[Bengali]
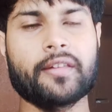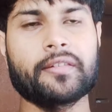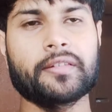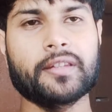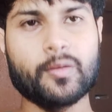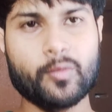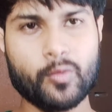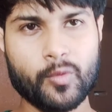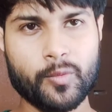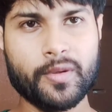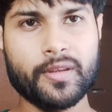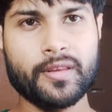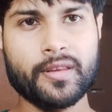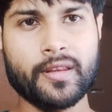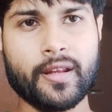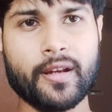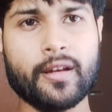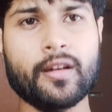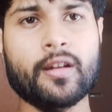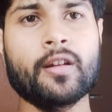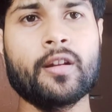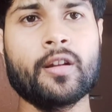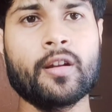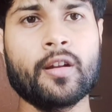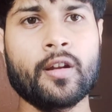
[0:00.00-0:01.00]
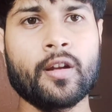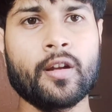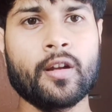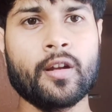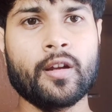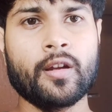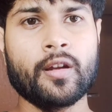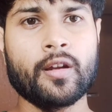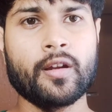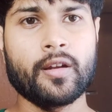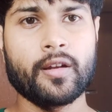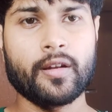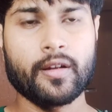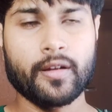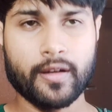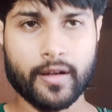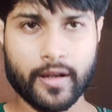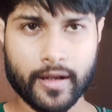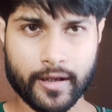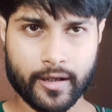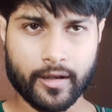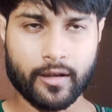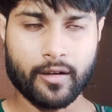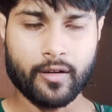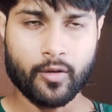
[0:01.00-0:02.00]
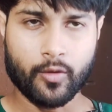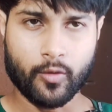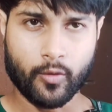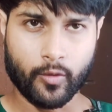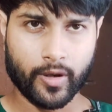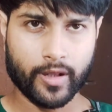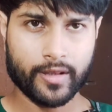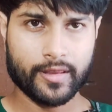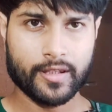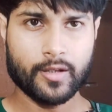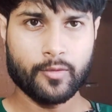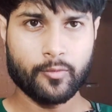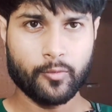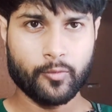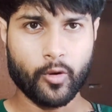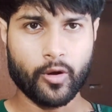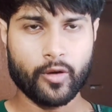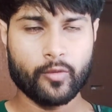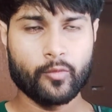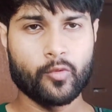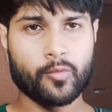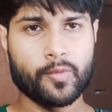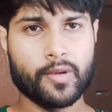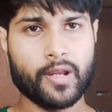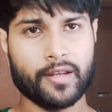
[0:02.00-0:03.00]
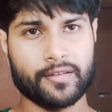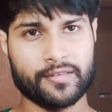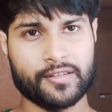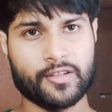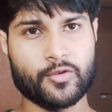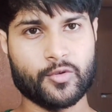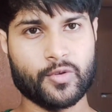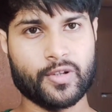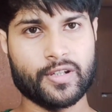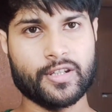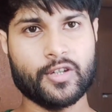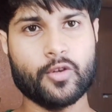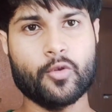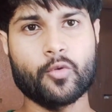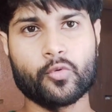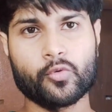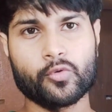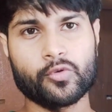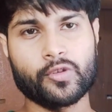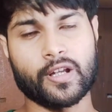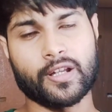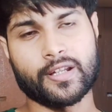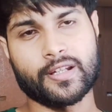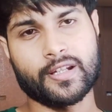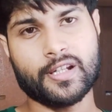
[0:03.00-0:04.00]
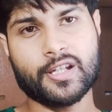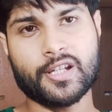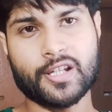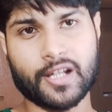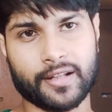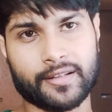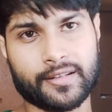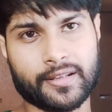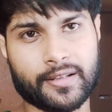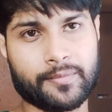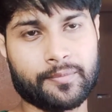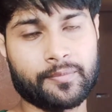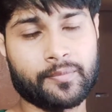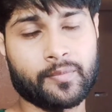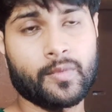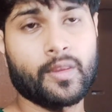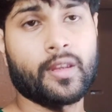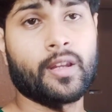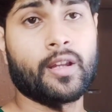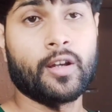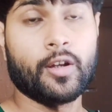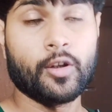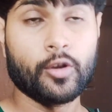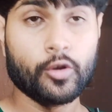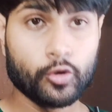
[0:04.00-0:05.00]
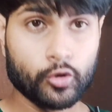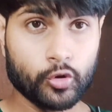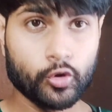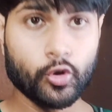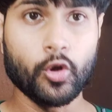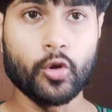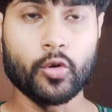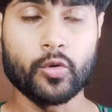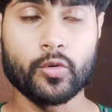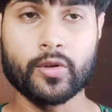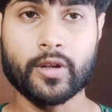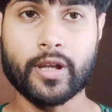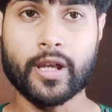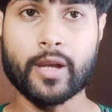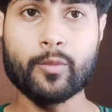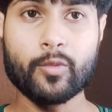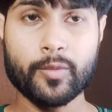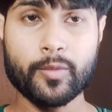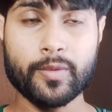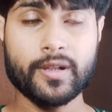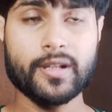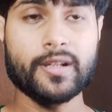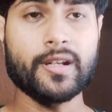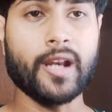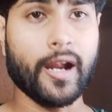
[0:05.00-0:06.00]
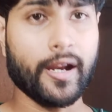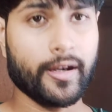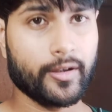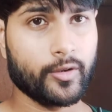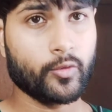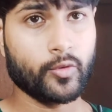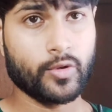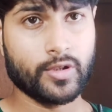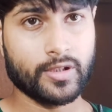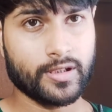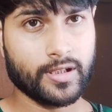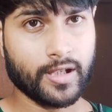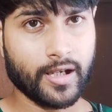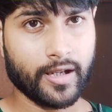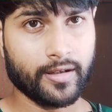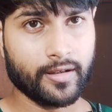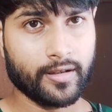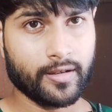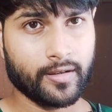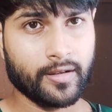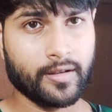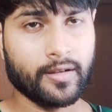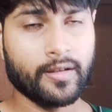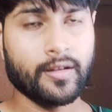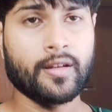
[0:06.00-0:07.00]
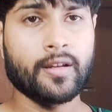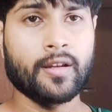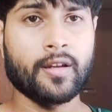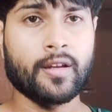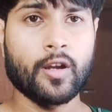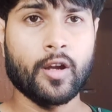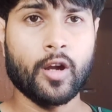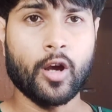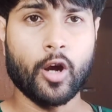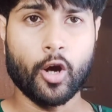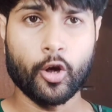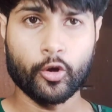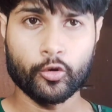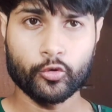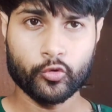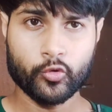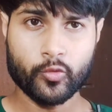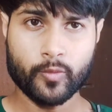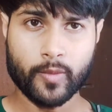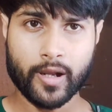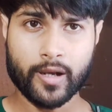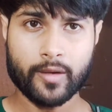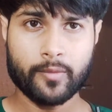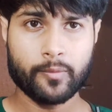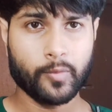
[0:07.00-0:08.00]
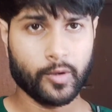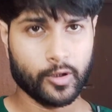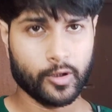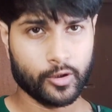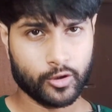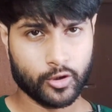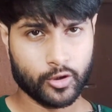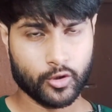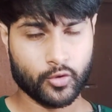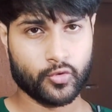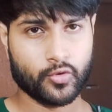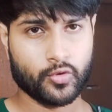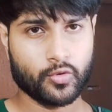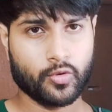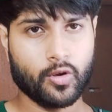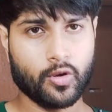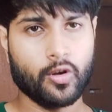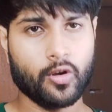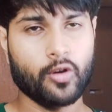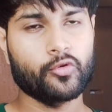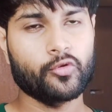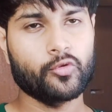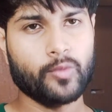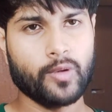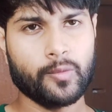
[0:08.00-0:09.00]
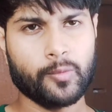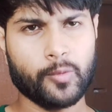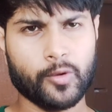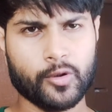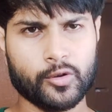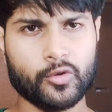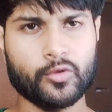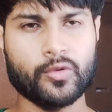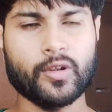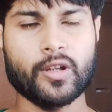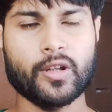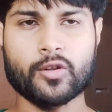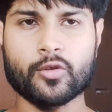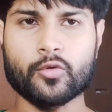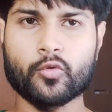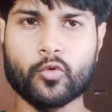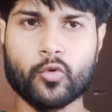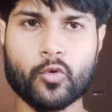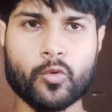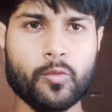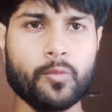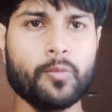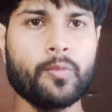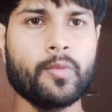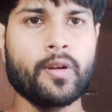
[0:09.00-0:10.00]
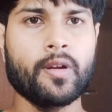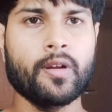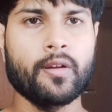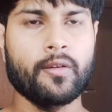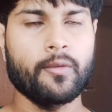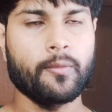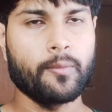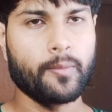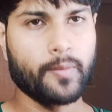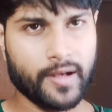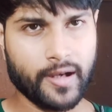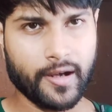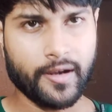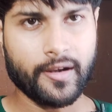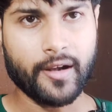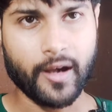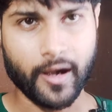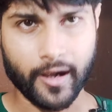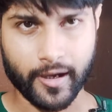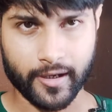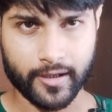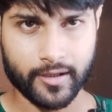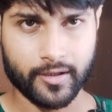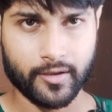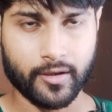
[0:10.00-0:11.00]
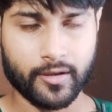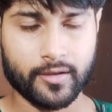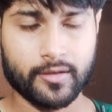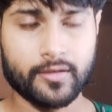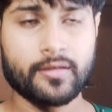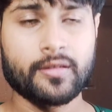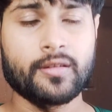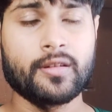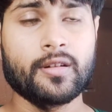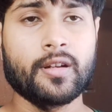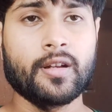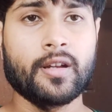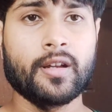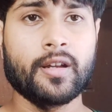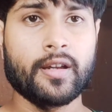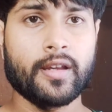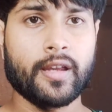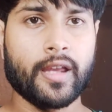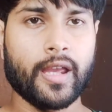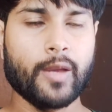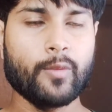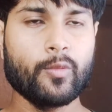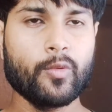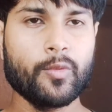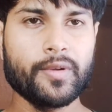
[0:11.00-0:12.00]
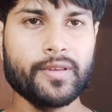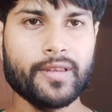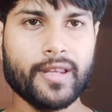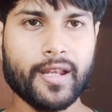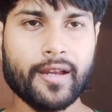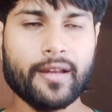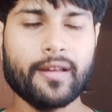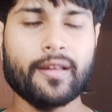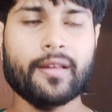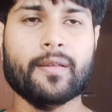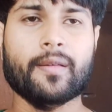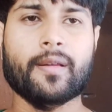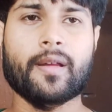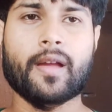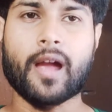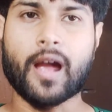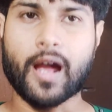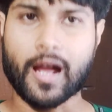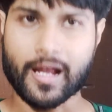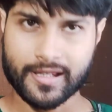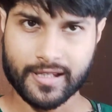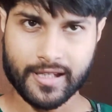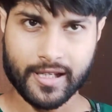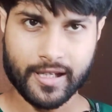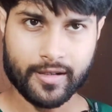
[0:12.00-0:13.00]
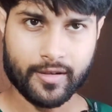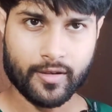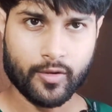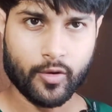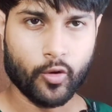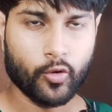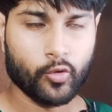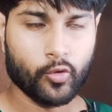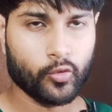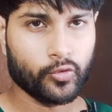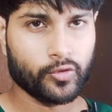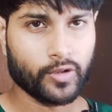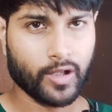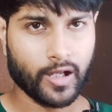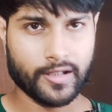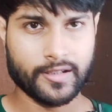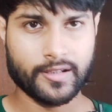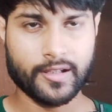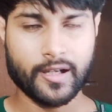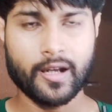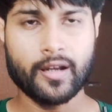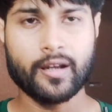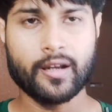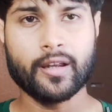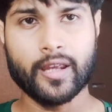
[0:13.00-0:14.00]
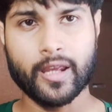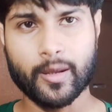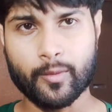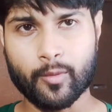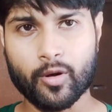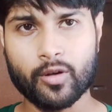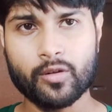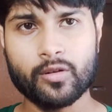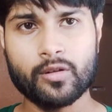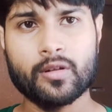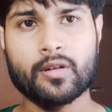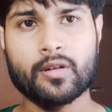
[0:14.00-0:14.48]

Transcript: এসকে মুভিসের এটা অনেকদিন পর মুভি আসতে চলেছে অঙ্কুশ হাজরার সাথে তো এই মুভিটি ডাইরেক্ট করছেন অংশুমান প্রত্যুষ অংশুমান প্রত্যুষ একজন খুব ব্রিলিয়ান ডাইরেক্টর এই মুভিতে আছেন অঙ্কুশ হাজরা এবং